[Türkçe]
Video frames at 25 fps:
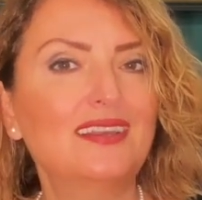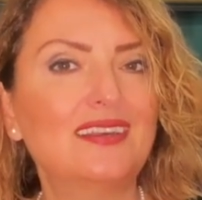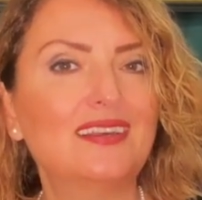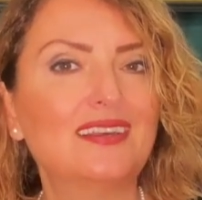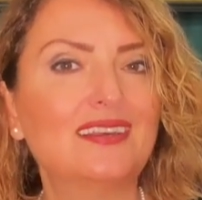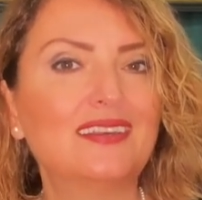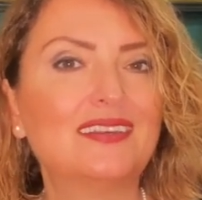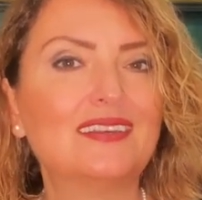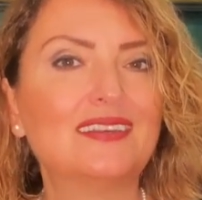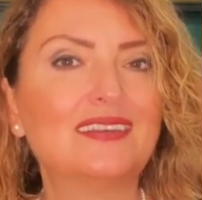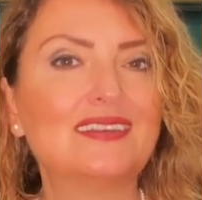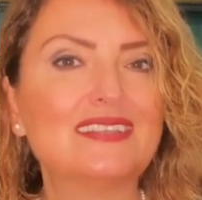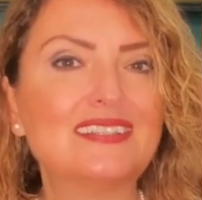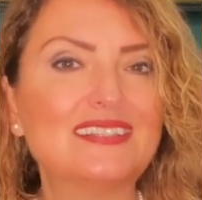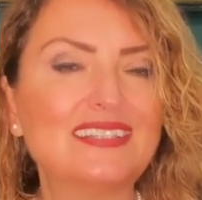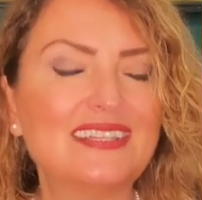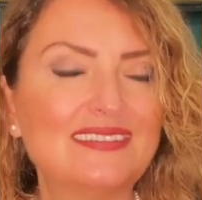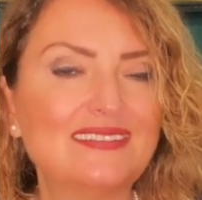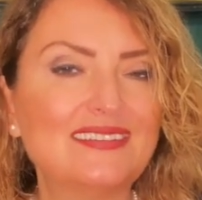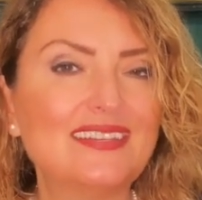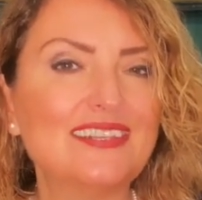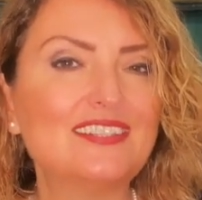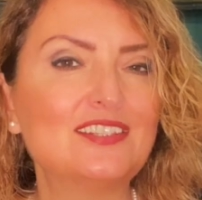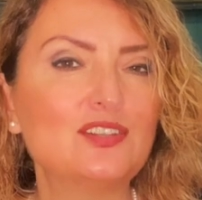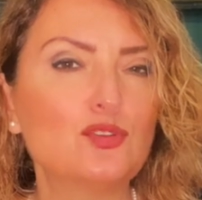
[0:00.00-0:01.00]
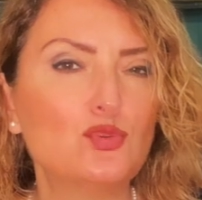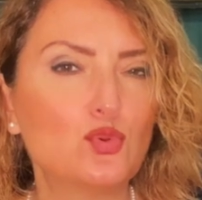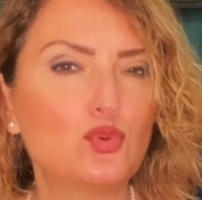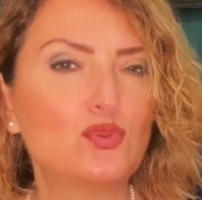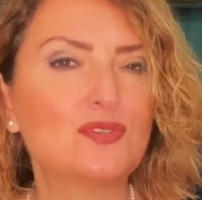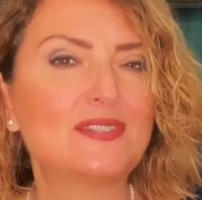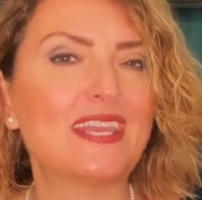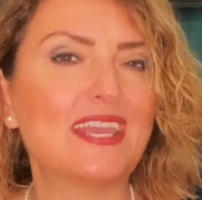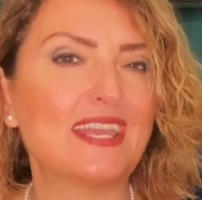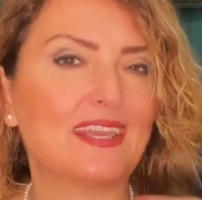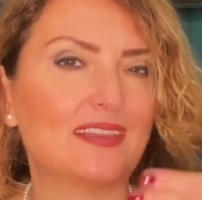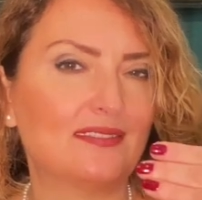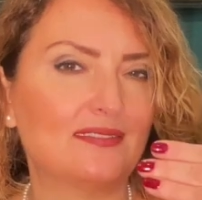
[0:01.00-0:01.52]
e, stresi
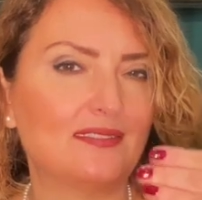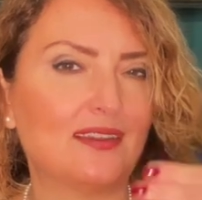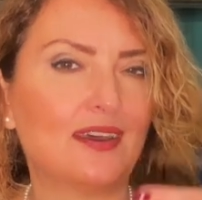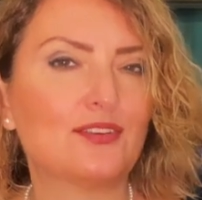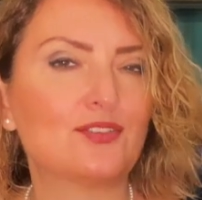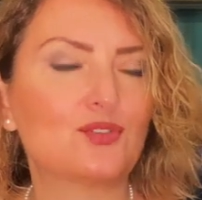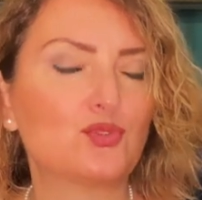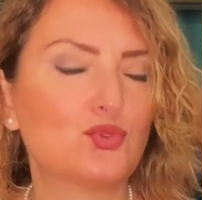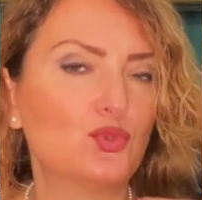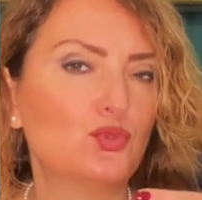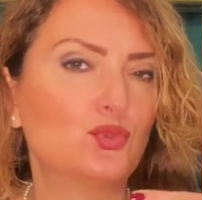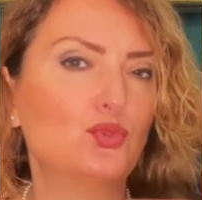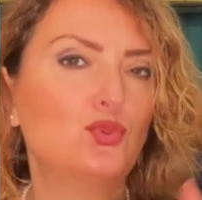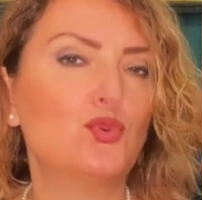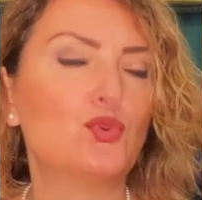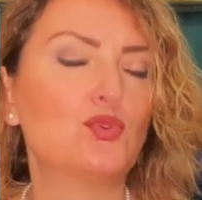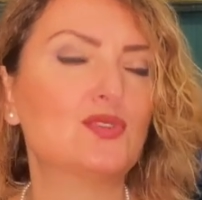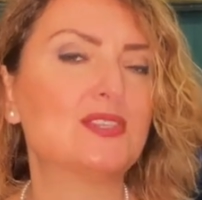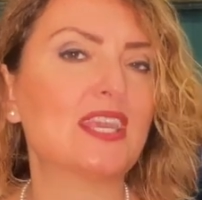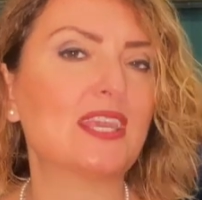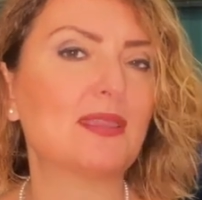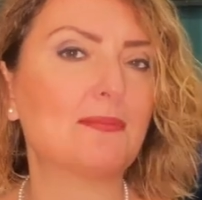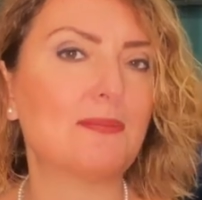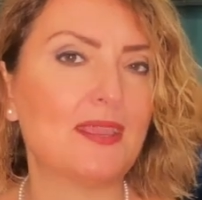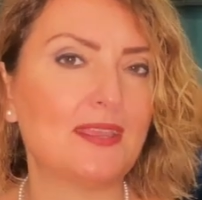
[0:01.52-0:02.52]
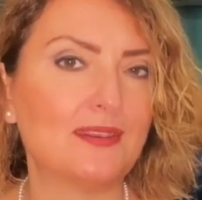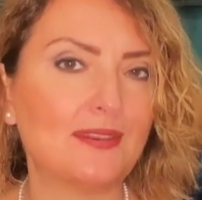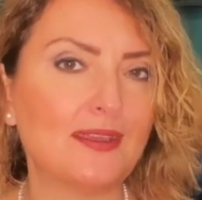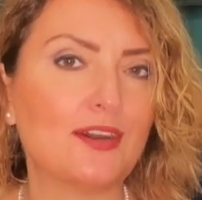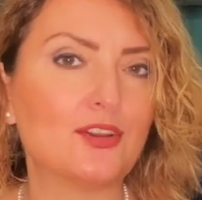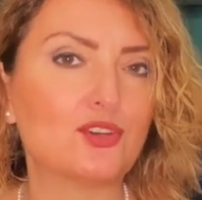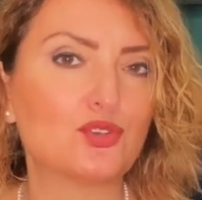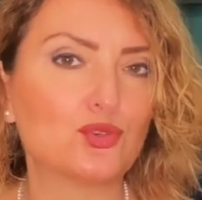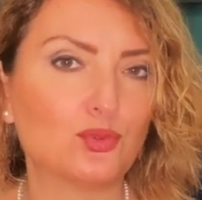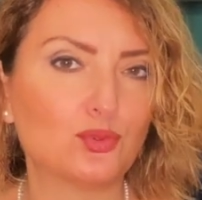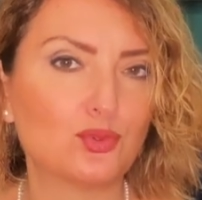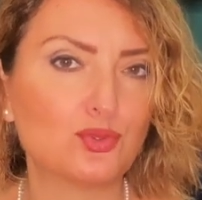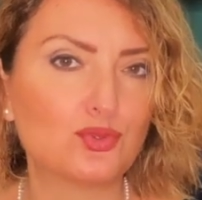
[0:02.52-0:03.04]
yüksek, tansiyonlu yüksek bir
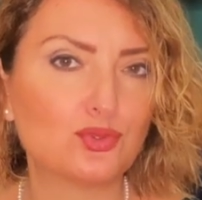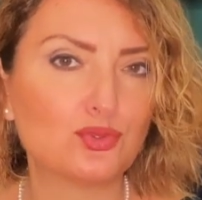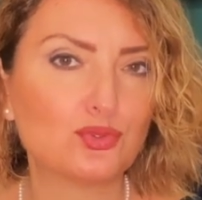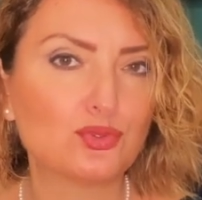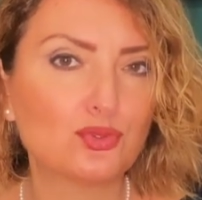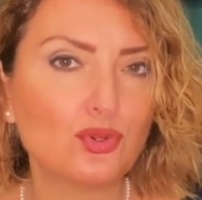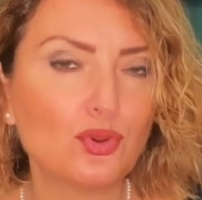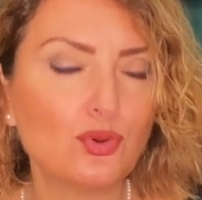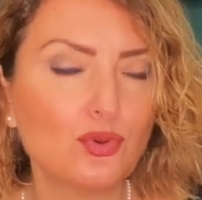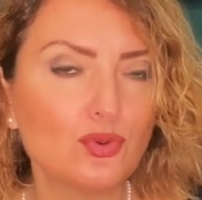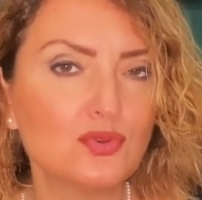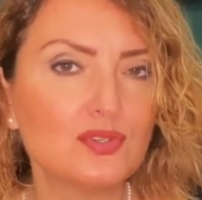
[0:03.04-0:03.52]
enerji oluşturuyor.